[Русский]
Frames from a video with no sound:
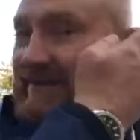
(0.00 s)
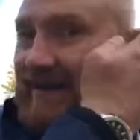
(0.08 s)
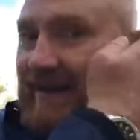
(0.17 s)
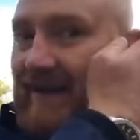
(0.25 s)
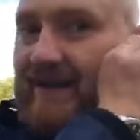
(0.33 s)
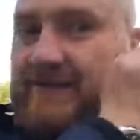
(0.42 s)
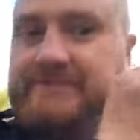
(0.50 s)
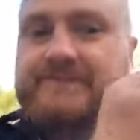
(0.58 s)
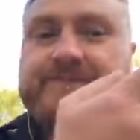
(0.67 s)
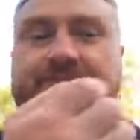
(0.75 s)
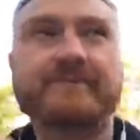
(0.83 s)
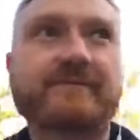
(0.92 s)
а,
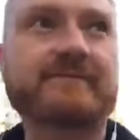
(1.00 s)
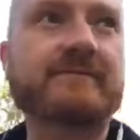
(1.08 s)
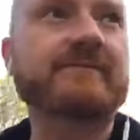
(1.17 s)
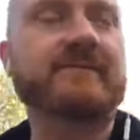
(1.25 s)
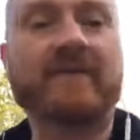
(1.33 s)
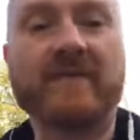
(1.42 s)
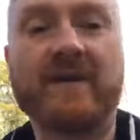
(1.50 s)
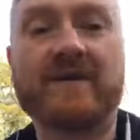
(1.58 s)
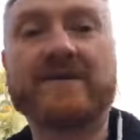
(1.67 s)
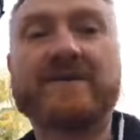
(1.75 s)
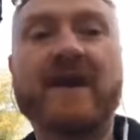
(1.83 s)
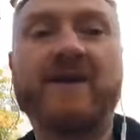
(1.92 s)

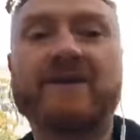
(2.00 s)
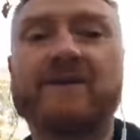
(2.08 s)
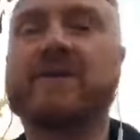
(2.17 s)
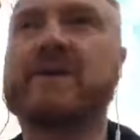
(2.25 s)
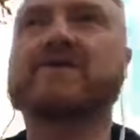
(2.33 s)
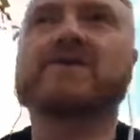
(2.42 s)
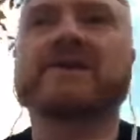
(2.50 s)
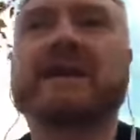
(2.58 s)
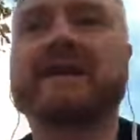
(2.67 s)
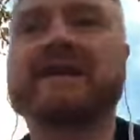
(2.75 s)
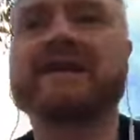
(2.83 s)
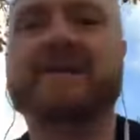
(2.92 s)
знаю теперь
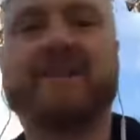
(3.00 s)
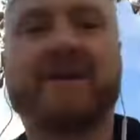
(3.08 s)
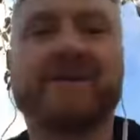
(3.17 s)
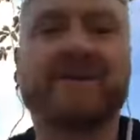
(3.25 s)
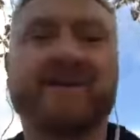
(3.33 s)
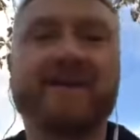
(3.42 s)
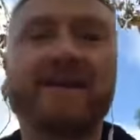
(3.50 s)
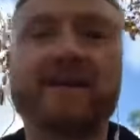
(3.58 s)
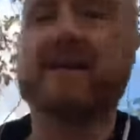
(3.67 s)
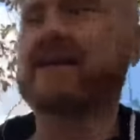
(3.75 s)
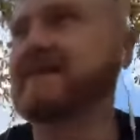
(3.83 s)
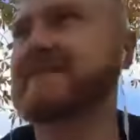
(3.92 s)
четко, где мои
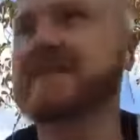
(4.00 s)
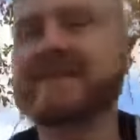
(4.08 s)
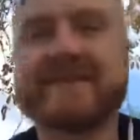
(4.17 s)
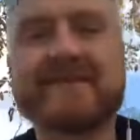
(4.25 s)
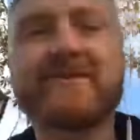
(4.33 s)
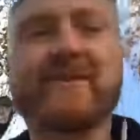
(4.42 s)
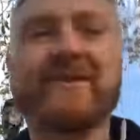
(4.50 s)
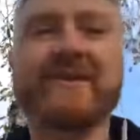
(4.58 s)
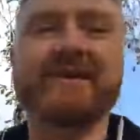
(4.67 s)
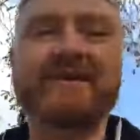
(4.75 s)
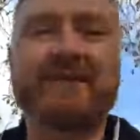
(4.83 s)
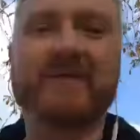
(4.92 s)
сильные
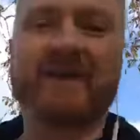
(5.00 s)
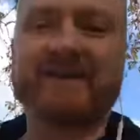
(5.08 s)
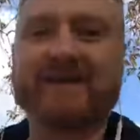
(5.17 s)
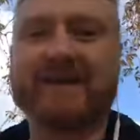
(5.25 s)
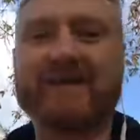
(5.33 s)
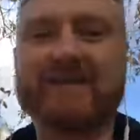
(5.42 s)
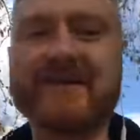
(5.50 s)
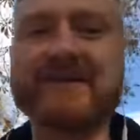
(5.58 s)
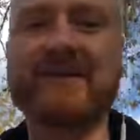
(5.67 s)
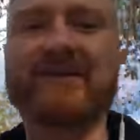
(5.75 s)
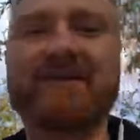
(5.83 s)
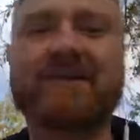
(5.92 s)
стороны, где мои слабые
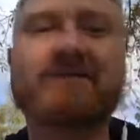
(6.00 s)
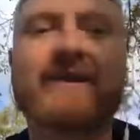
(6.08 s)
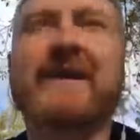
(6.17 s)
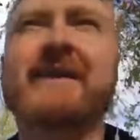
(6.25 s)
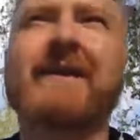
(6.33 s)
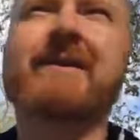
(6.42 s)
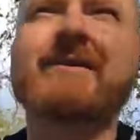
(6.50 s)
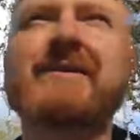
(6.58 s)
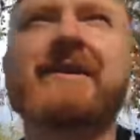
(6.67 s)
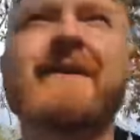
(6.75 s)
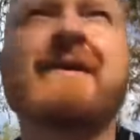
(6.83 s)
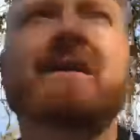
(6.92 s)
стороны, в каких,
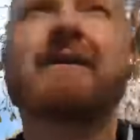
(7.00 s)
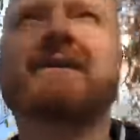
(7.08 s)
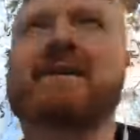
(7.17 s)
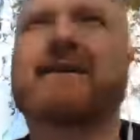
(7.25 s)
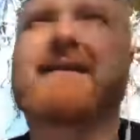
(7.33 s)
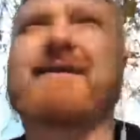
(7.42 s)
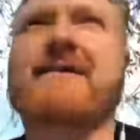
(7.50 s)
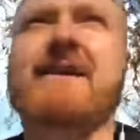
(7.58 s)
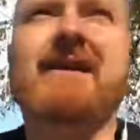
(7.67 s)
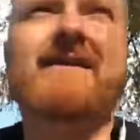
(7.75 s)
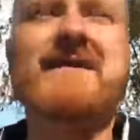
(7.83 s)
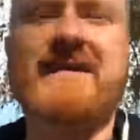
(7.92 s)
в
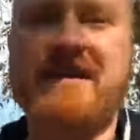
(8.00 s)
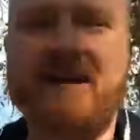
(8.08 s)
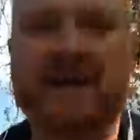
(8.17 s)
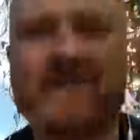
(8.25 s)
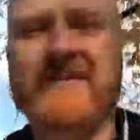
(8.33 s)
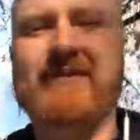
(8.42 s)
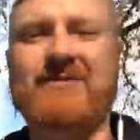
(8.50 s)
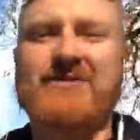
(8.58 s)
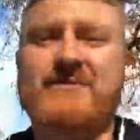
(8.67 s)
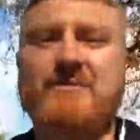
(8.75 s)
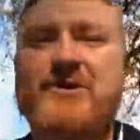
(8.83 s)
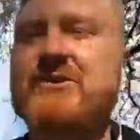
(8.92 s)
каких секторах мне
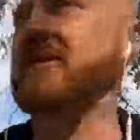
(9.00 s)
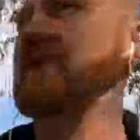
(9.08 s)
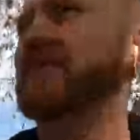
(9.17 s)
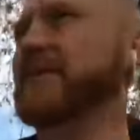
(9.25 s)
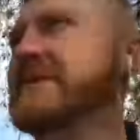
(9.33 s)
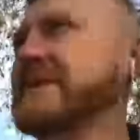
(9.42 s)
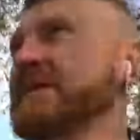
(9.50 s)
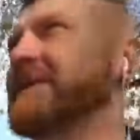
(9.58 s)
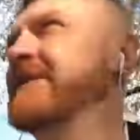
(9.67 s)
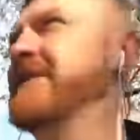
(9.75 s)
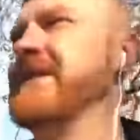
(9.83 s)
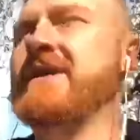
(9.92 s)
нужно больше работать
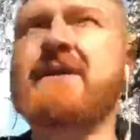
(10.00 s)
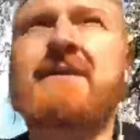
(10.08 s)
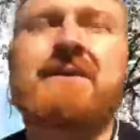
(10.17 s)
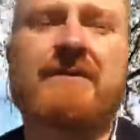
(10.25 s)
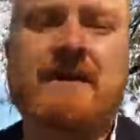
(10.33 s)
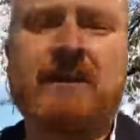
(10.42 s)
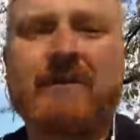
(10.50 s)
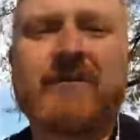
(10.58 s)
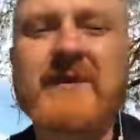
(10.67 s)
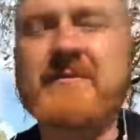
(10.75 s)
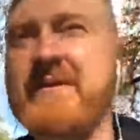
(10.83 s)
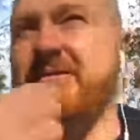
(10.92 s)
и в
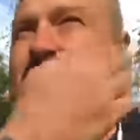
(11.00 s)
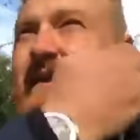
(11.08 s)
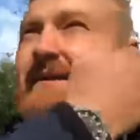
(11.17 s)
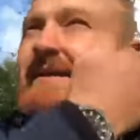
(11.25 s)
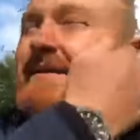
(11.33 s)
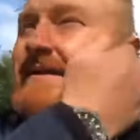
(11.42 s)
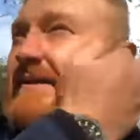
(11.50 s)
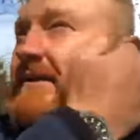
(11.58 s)
каком направлении.